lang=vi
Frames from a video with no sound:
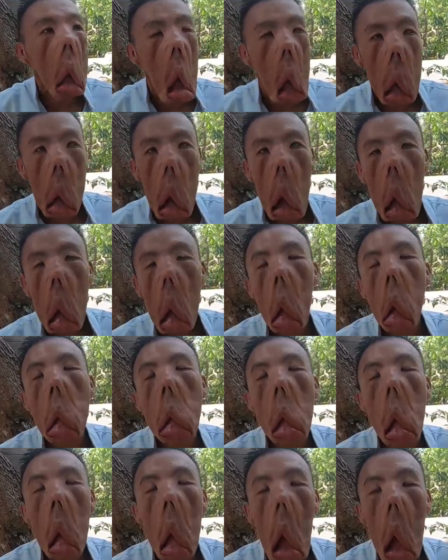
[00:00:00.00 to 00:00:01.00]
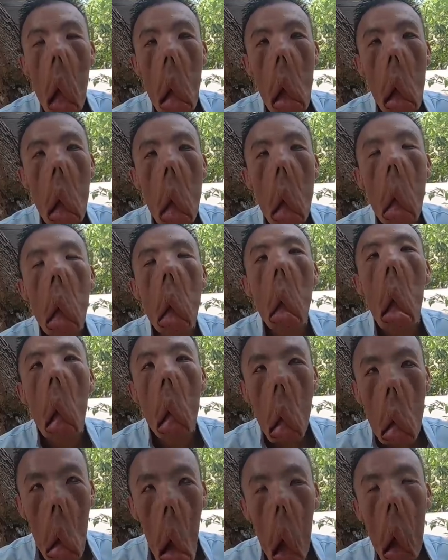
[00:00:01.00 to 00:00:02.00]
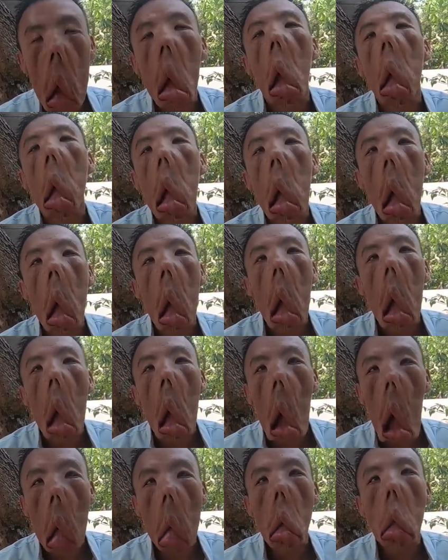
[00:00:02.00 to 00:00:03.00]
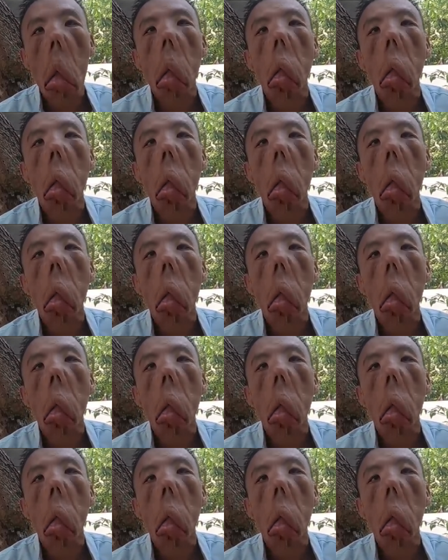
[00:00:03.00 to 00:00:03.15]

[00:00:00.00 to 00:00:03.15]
mình nó cũng suy nghĩ tuổi buồn tuổi nữa khóc